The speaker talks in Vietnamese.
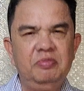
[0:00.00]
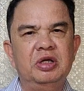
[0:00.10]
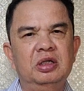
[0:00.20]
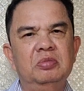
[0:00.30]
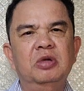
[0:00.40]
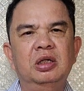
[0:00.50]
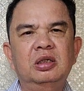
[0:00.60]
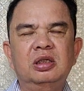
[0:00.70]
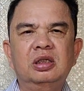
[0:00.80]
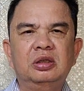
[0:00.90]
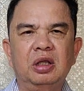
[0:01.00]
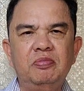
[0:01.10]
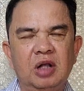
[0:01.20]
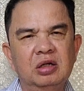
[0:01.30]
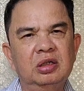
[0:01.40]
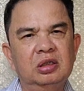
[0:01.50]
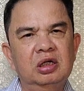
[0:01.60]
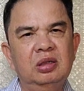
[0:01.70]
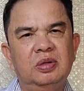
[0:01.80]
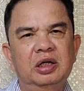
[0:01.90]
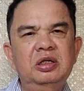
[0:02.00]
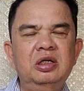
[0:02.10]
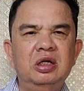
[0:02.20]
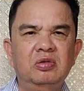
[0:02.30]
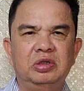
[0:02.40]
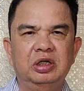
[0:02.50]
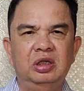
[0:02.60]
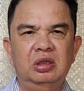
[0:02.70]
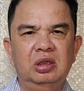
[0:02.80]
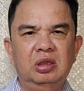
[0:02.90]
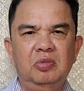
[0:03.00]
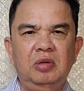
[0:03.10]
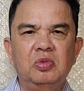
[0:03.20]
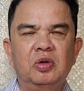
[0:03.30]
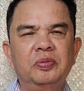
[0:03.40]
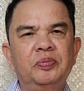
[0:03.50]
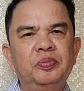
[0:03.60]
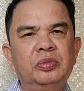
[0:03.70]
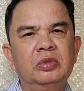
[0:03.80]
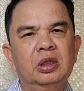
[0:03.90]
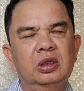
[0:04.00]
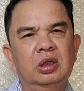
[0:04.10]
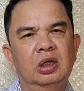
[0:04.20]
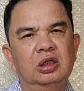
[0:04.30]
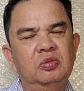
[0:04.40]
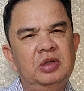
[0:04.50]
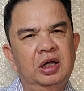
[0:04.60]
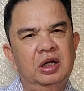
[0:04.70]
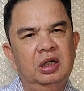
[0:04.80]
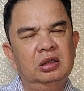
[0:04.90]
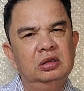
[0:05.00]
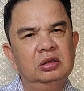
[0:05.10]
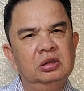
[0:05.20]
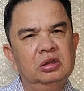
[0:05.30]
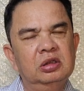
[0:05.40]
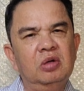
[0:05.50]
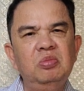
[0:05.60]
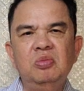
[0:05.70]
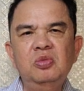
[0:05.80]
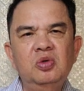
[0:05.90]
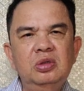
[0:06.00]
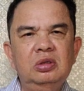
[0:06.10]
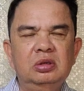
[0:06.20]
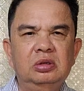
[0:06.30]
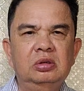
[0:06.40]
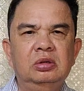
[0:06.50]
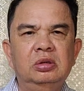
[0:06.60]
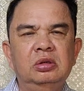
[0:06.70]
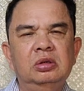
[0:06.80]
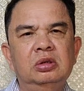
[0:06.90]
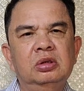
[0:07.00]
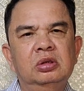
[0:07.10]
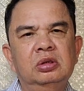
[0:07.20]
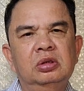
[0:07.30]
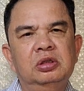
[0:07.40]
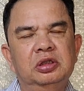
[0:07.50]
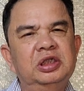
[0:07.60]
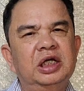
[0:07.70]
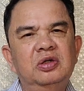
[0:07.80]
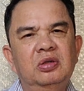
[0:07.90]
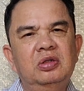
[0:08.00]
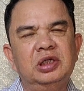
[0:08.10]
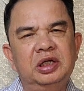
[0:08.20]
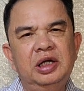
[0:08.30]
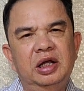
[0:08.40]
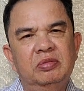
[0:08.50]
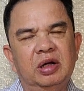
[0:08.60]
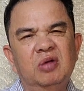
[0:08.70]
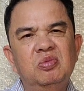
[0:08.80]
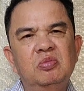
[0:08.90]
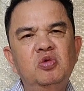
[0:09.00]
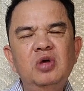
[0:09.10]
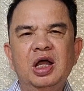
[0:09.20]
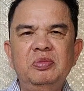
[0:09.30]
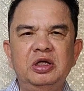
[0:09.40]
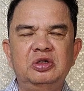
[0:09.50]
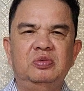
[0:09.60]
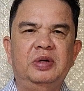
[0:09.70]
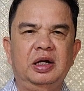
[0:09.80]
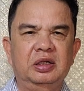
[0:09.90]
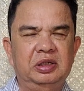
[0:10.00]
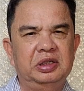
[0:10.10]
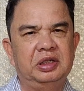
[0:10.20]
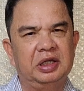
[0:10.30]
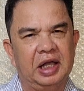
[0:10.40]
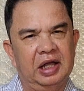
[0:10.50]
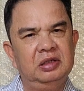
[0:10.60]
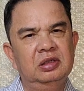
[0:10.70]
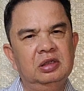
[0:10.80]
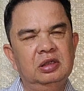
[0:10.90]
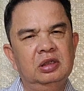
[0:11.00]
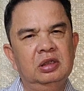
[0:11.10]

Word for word: đã bị bệnh tâm thần nên phải đi điều trị bắt buộc à, chúng ta không mong muốn những sai sót đó xảy ra và không mong muốn ai bị trừng phạt cả